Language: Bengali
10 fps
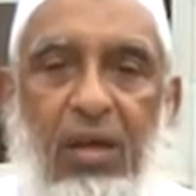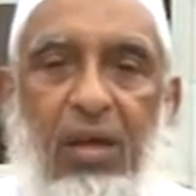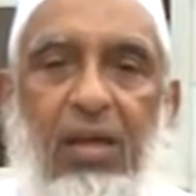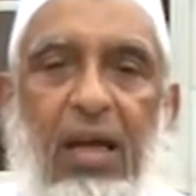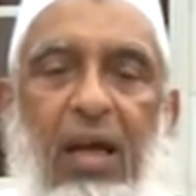
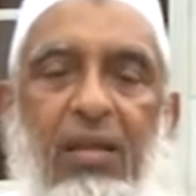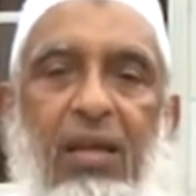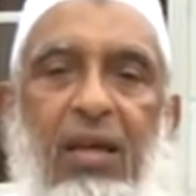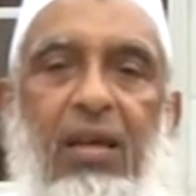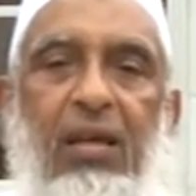একটা
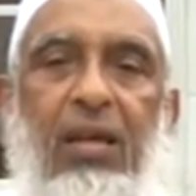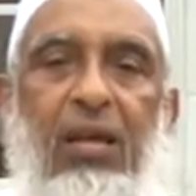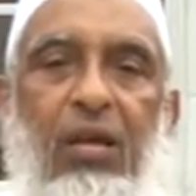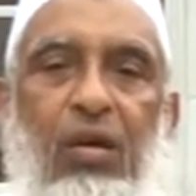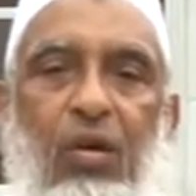হাতিয়ার নিয়ে
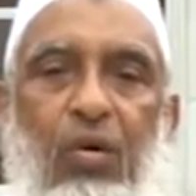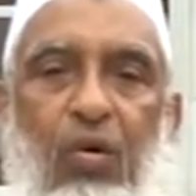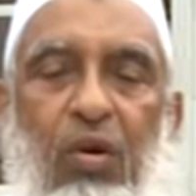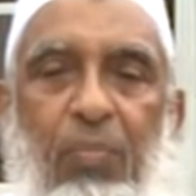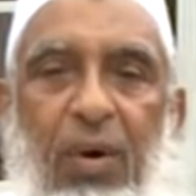
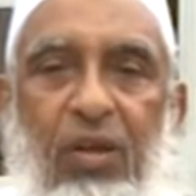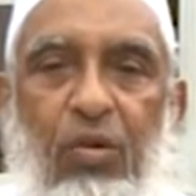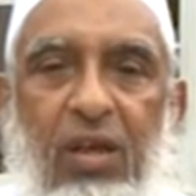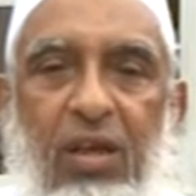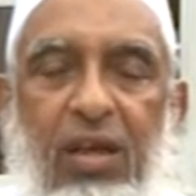ওই
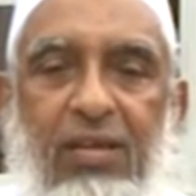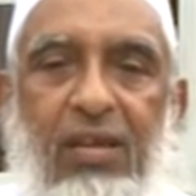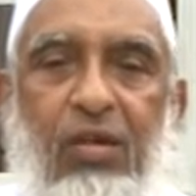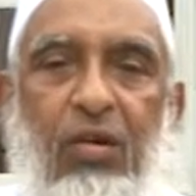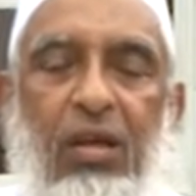পাথরের কাছে
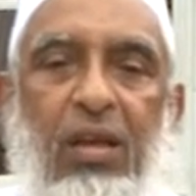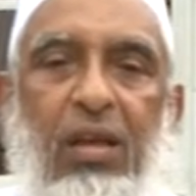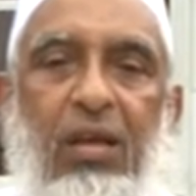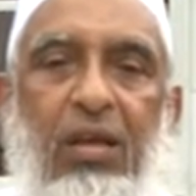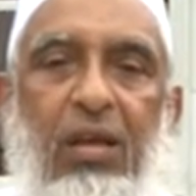চলে
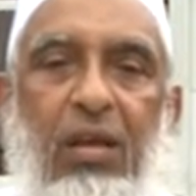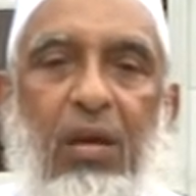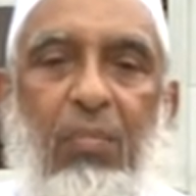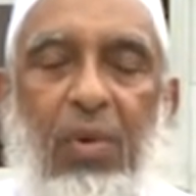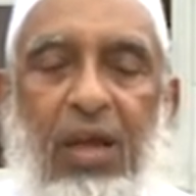গেলেন
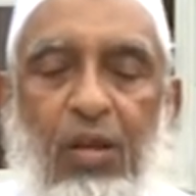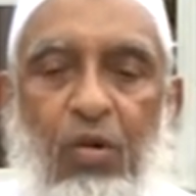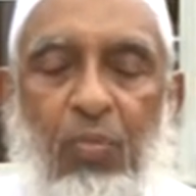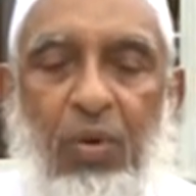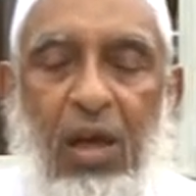
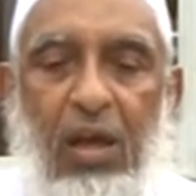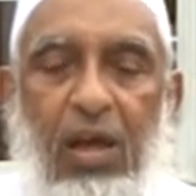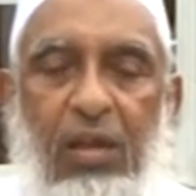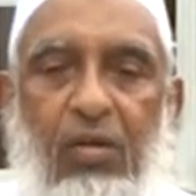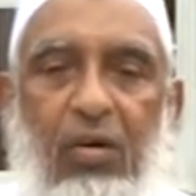পাথরের উপর
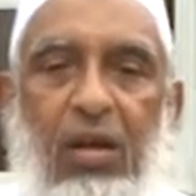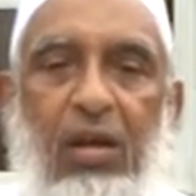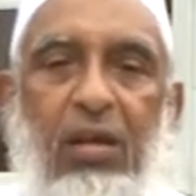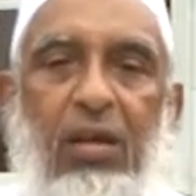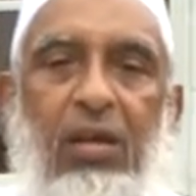আঘাত
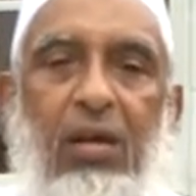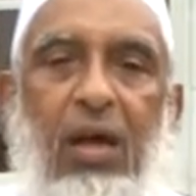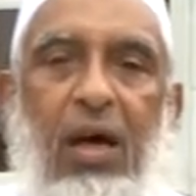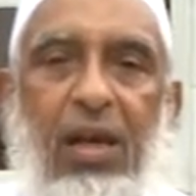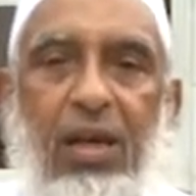করলেন
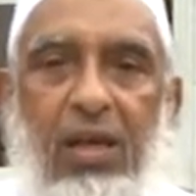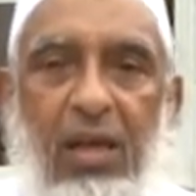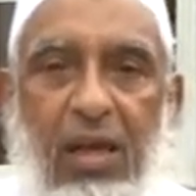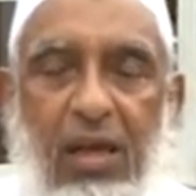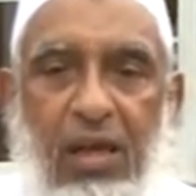আরেকটা
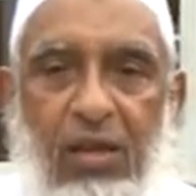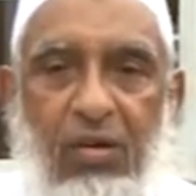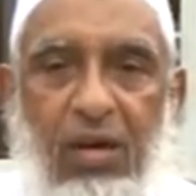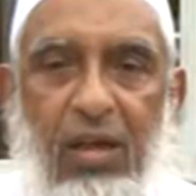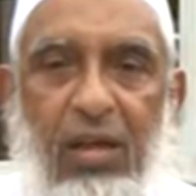আঘাত
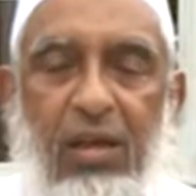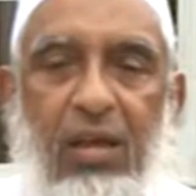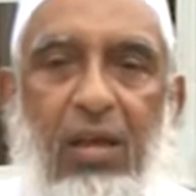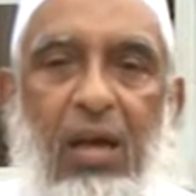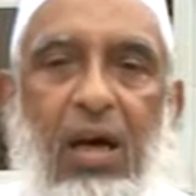করলেন
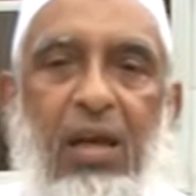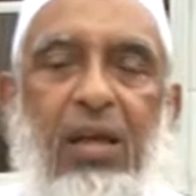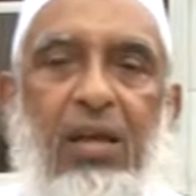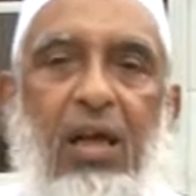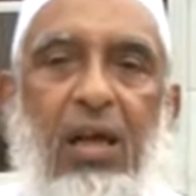
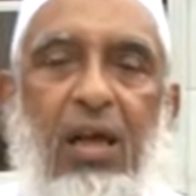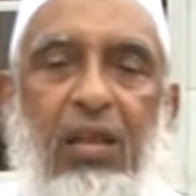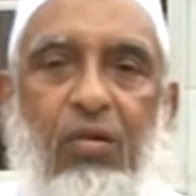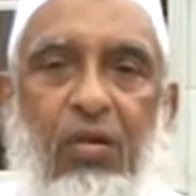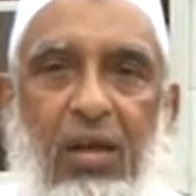আরেকটা
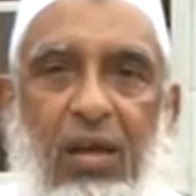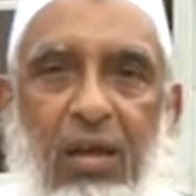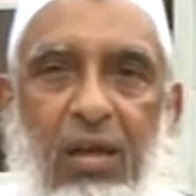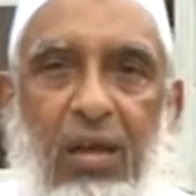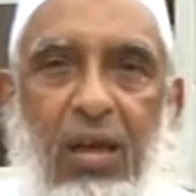আঘাত করলেন
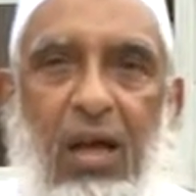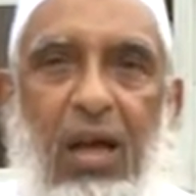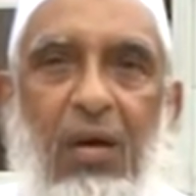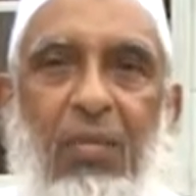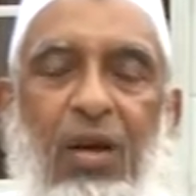
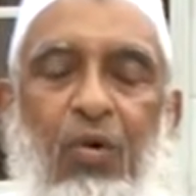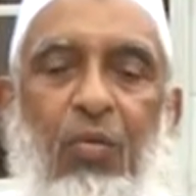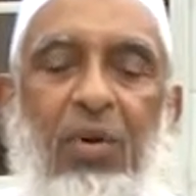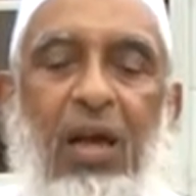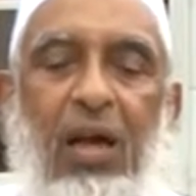আমার
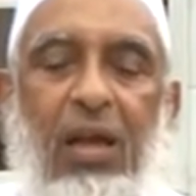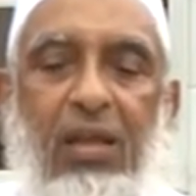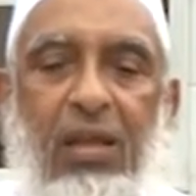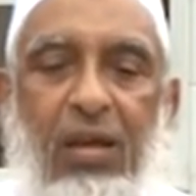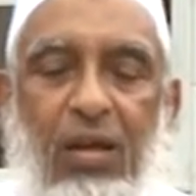নবীর
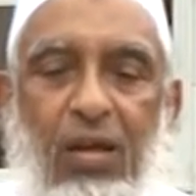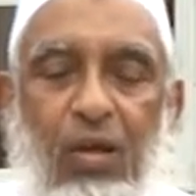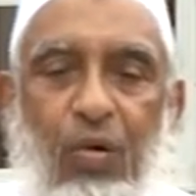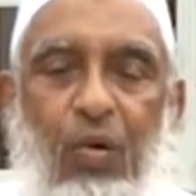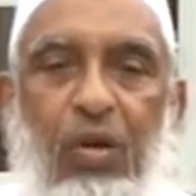আঘাতে
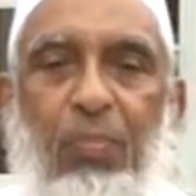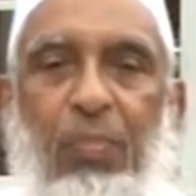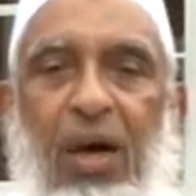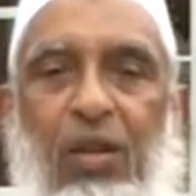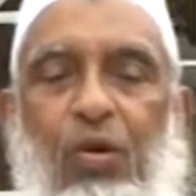ওই
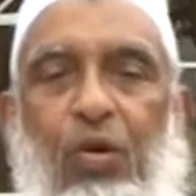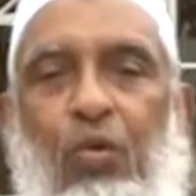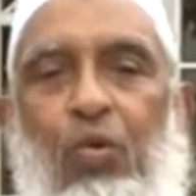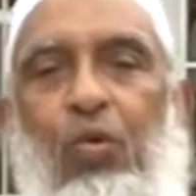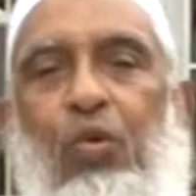পাথর
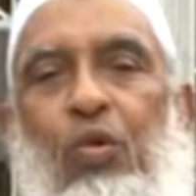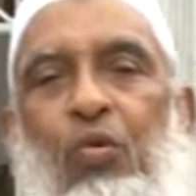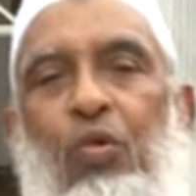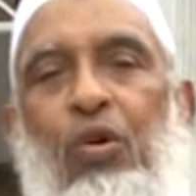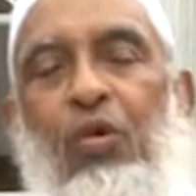রুই
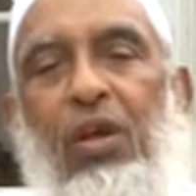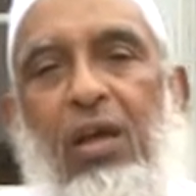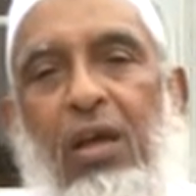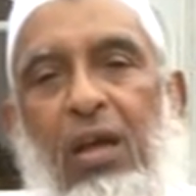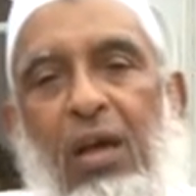রুই হয়ে
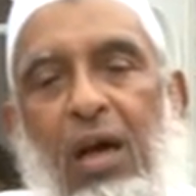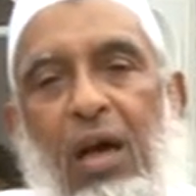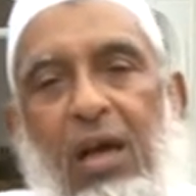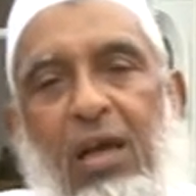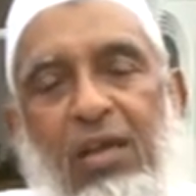
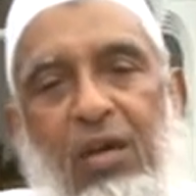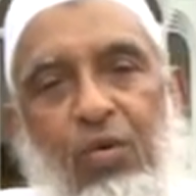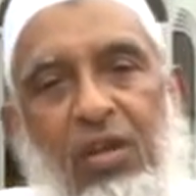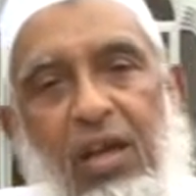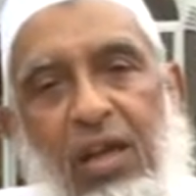আকাশে
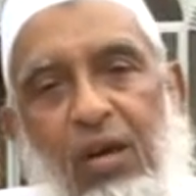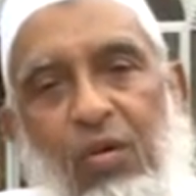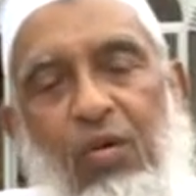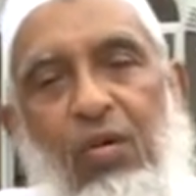উঠতে লাগলো